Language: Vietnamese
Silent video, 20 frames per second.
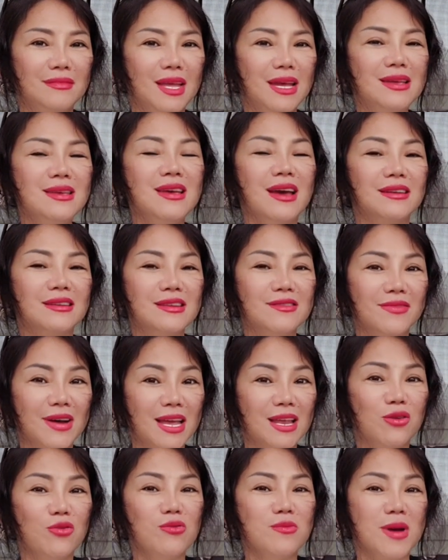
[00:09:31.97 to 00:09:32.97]
y hệt như
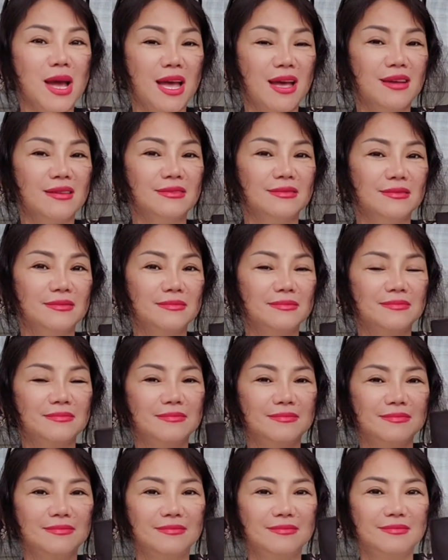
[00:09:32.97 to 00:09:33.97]
vậy luôn mà
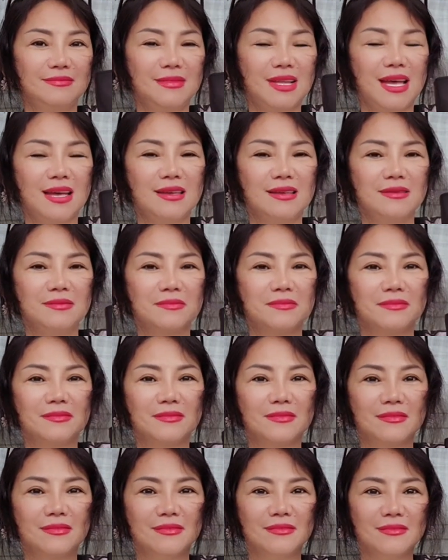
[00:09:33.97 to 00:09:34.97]
đây
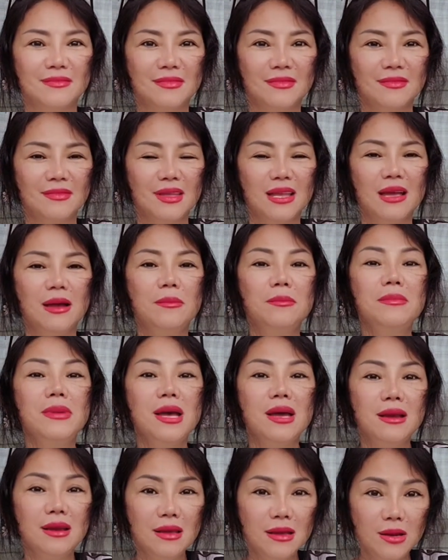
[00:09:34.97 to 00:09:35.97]

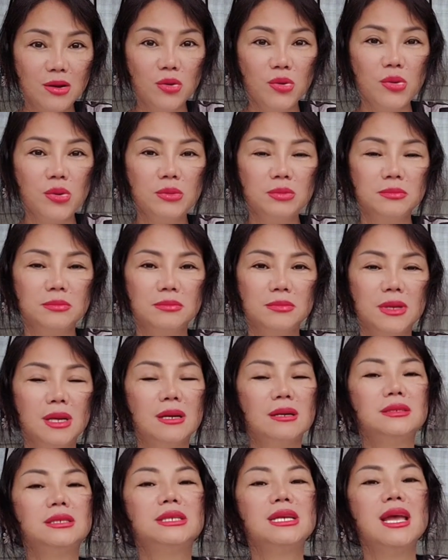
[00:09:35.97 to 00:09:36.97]
mê ly luôn
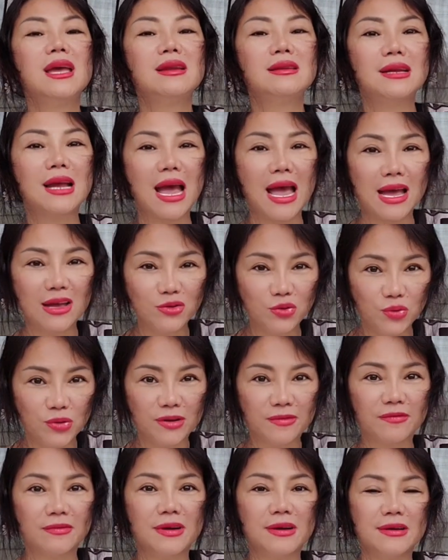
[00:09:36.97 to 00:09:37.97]
trên cả tuyệt
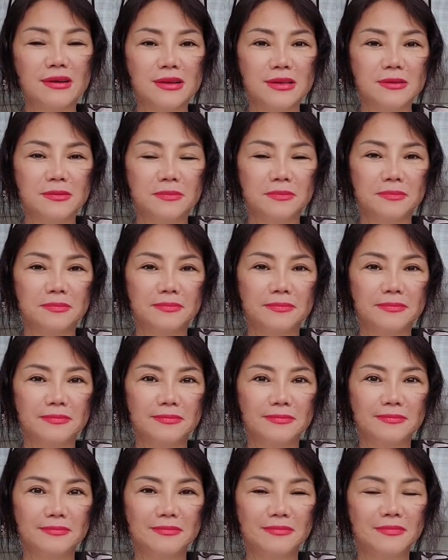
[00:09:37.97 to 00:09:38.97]
vời
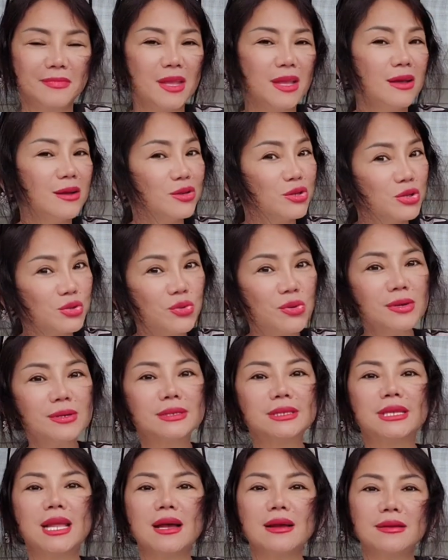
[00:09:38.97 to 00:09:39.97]
xuất
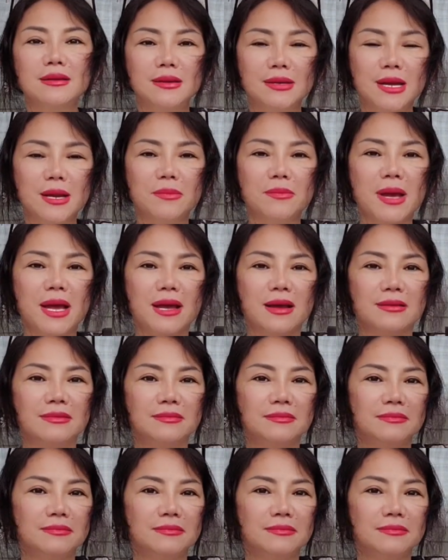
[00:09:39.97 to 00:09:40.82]
sắc đó các bạn